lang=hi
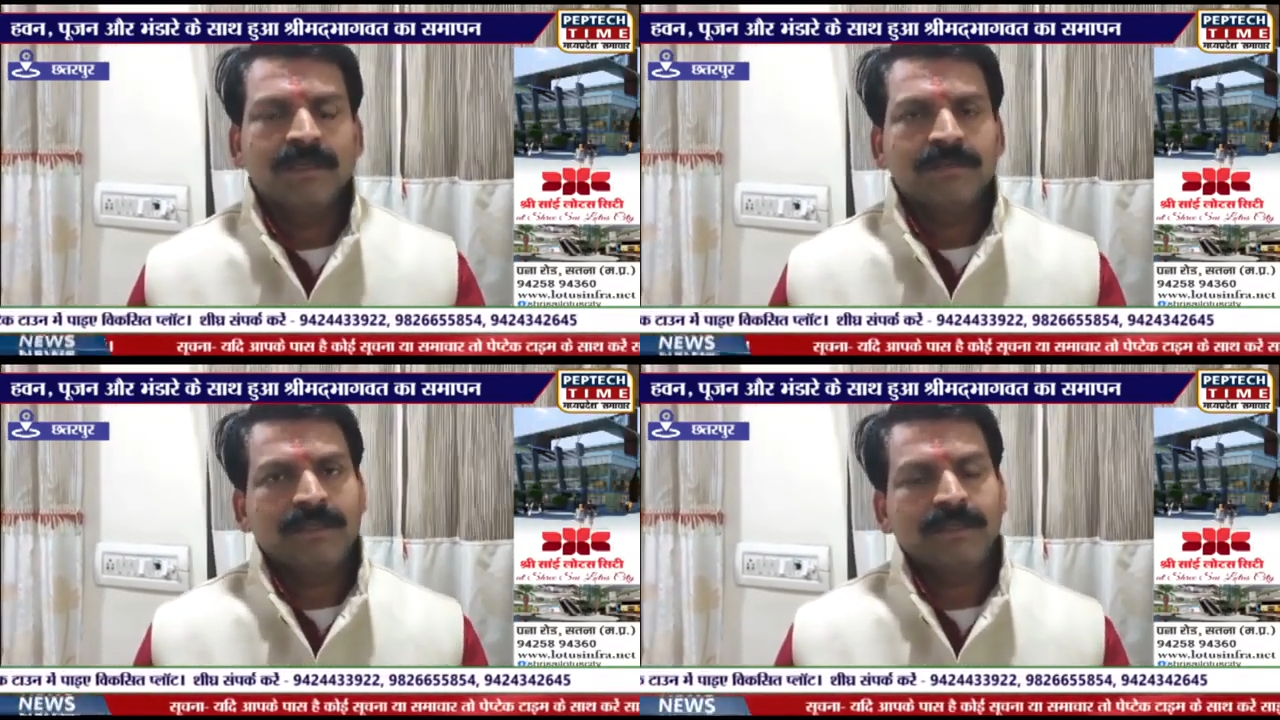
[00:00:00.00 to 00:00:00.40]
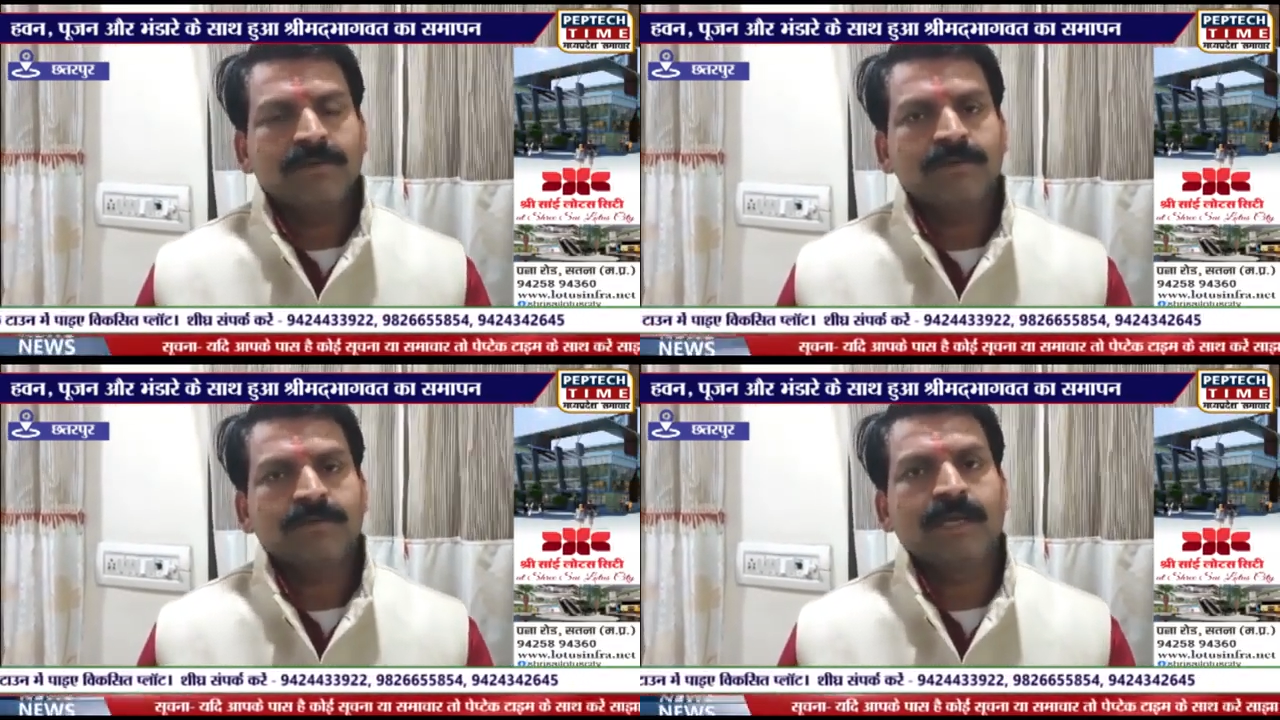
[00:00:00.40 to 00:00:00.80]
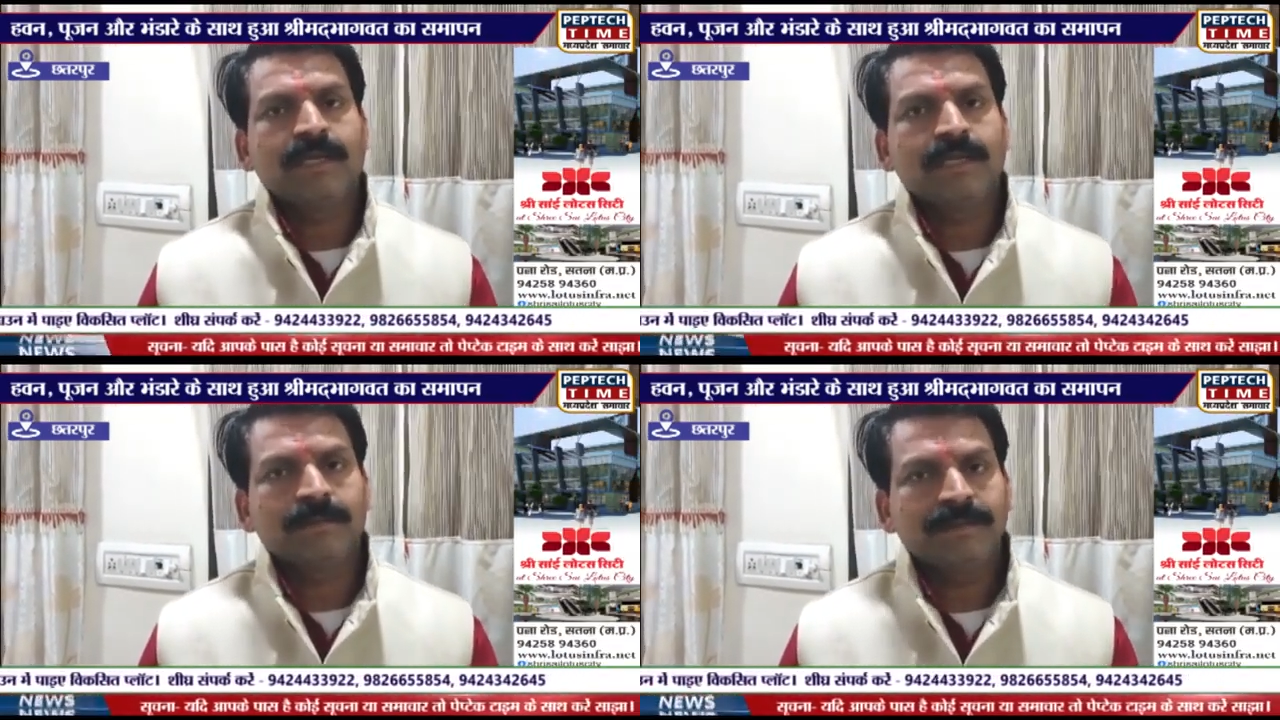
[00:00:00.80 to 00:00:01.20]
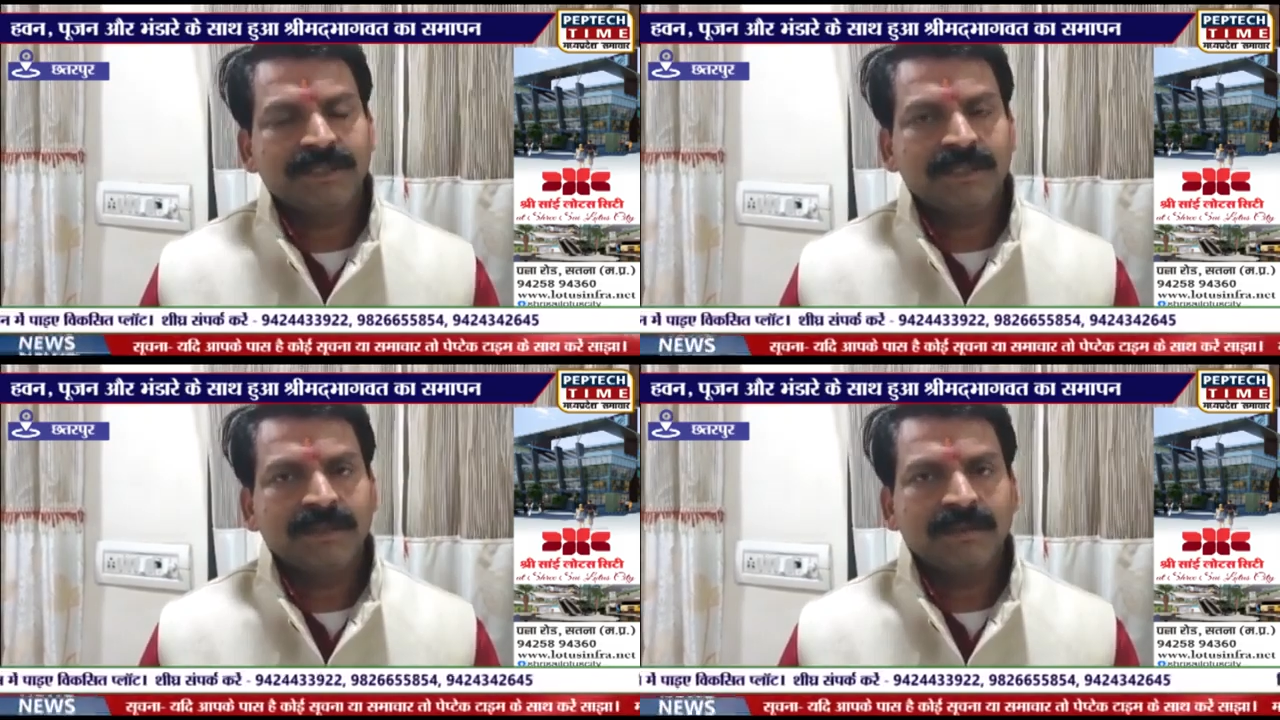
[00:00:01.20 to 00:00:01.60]
सिटी कोतवाली के
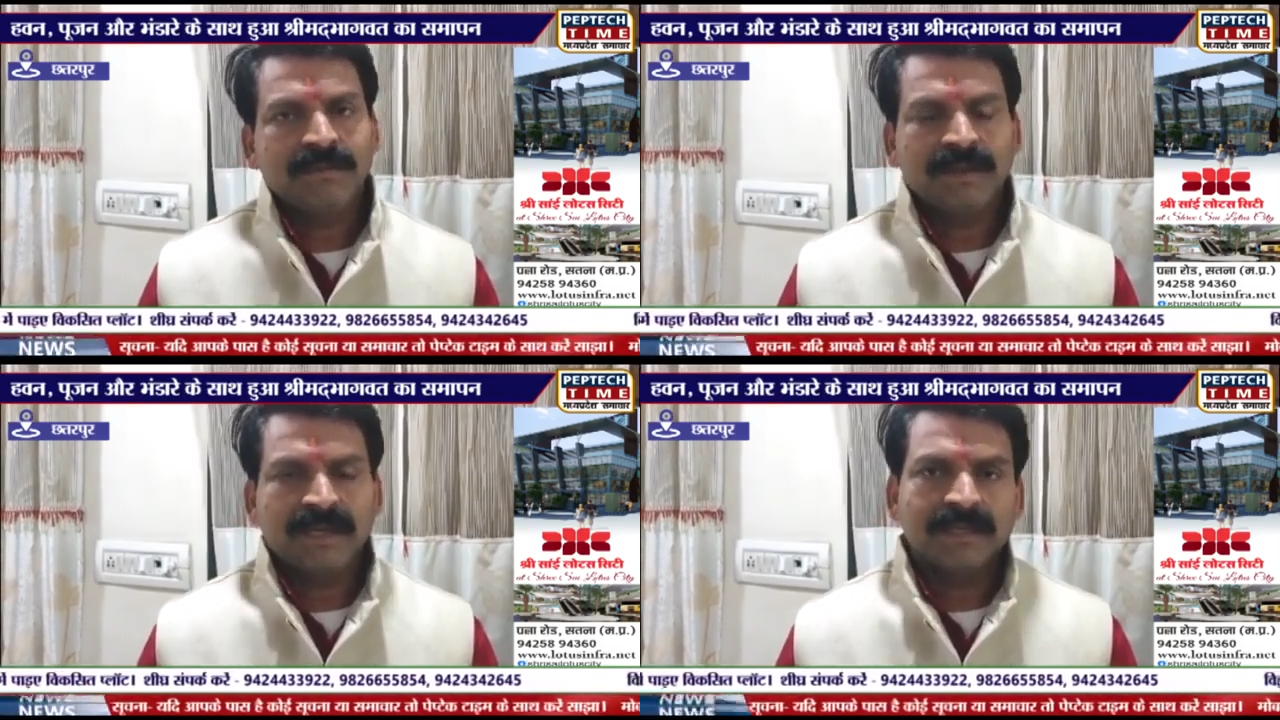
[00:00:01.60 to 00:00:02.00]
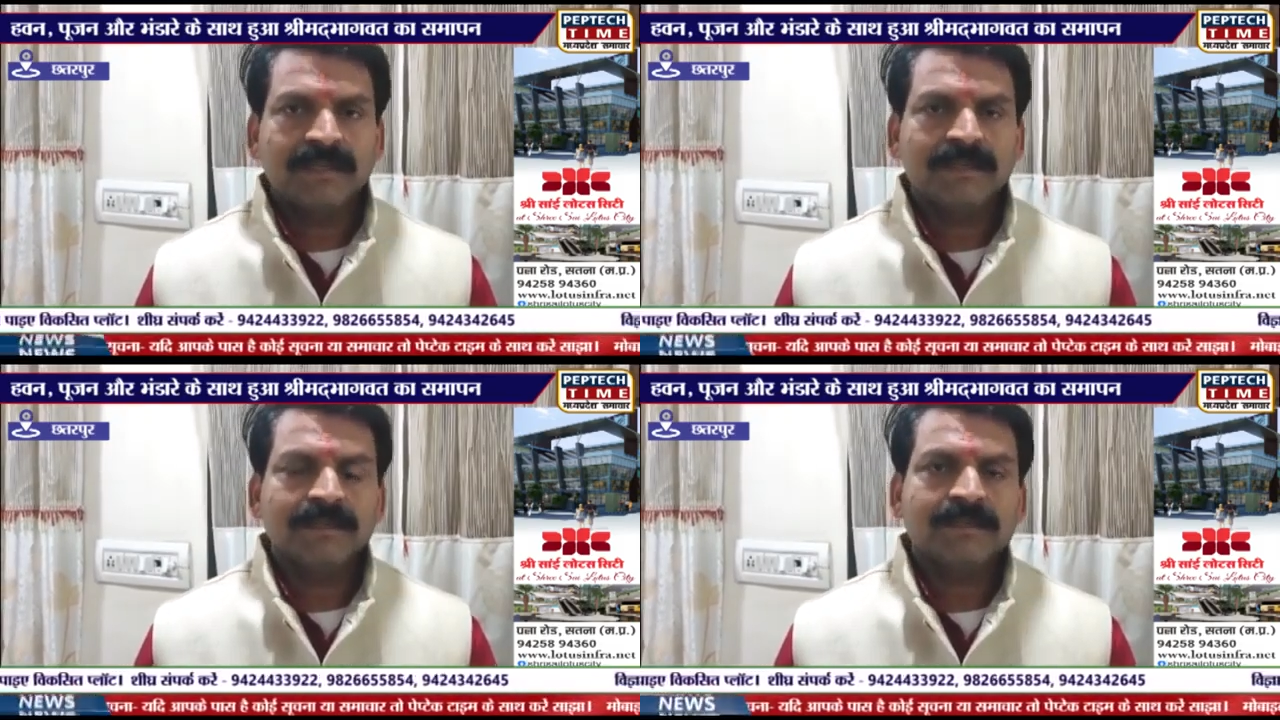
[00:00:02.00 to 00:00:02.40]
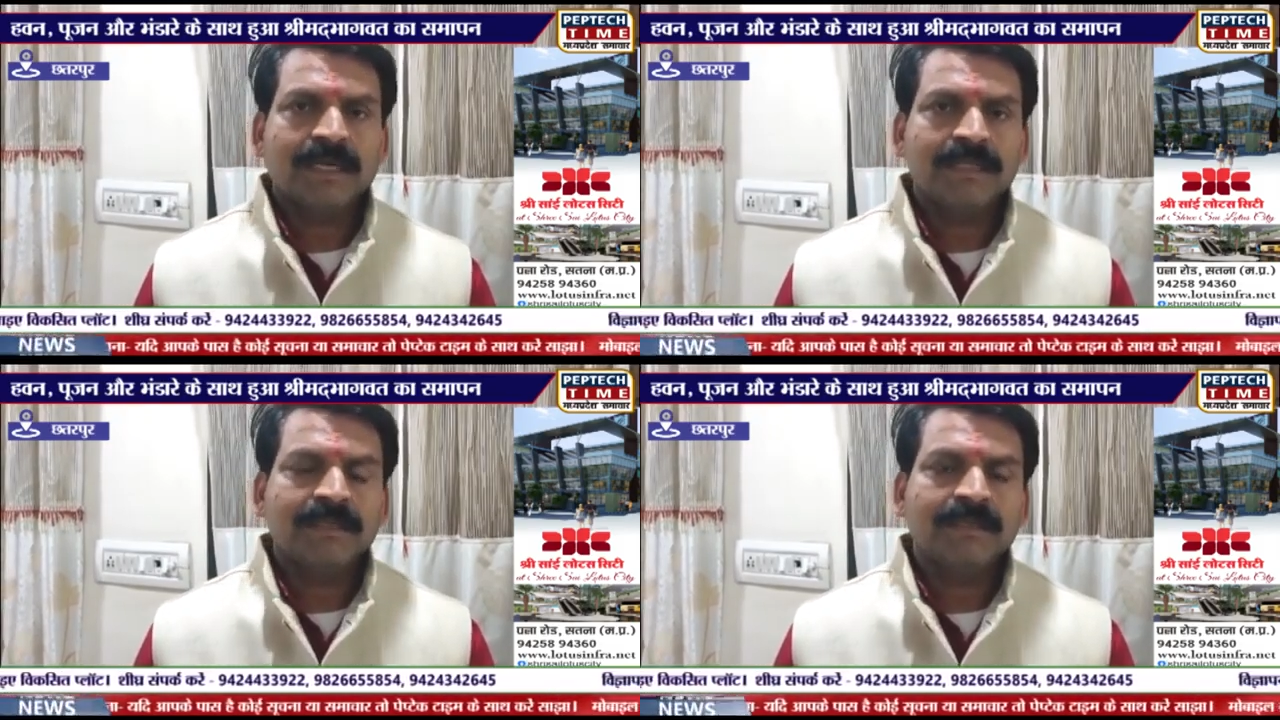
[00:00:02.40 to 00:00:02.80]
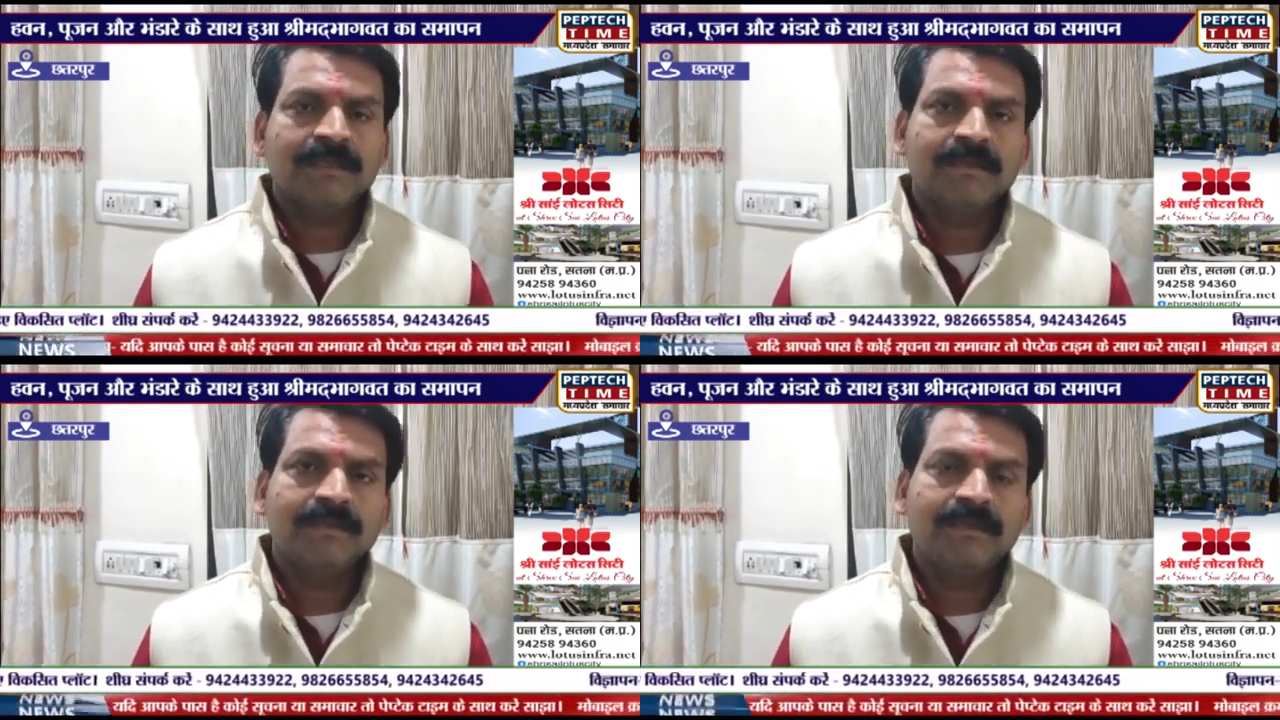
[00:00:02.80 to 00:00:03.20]
पीछे विगत सात
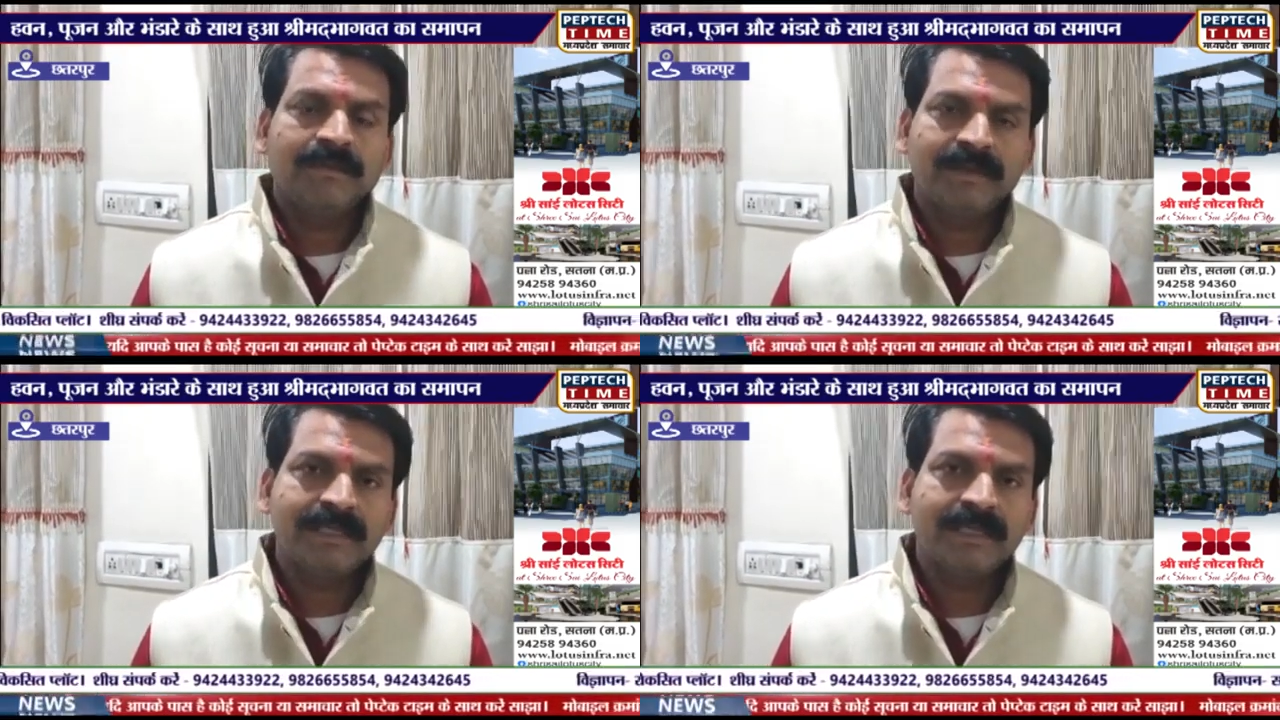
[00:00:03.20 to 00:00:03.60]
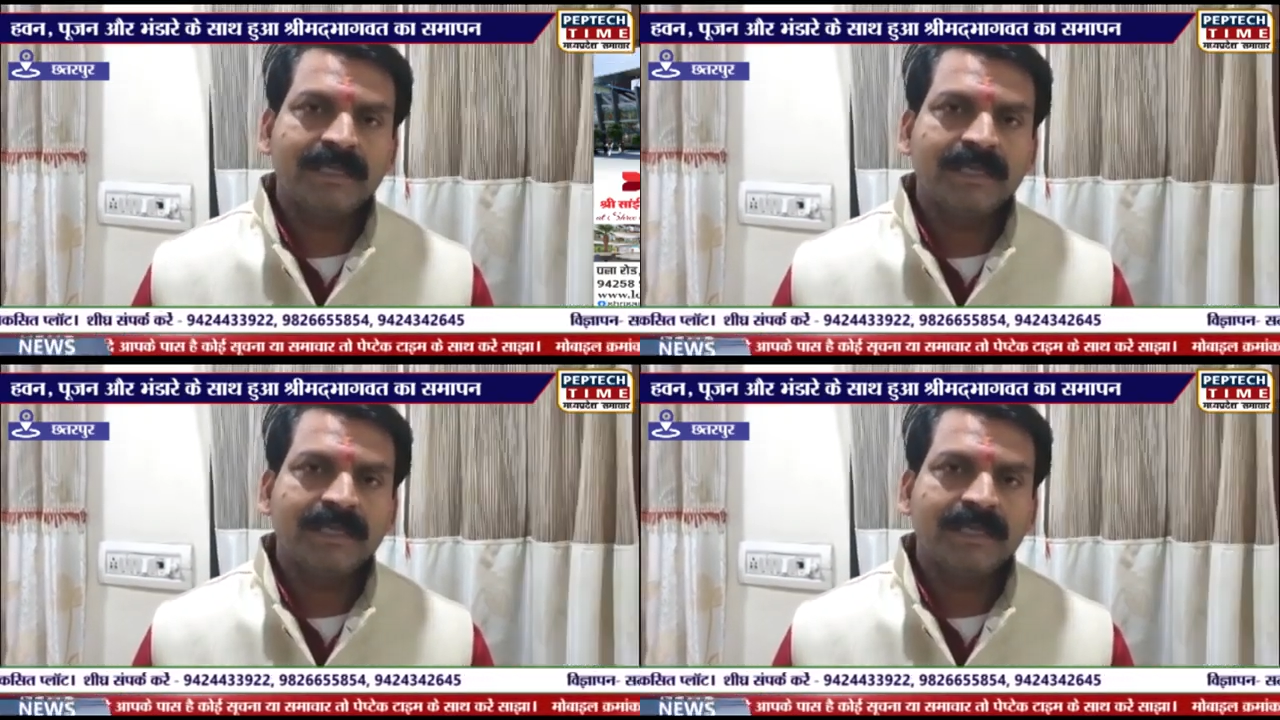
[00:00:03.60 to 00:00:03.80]
दिवस से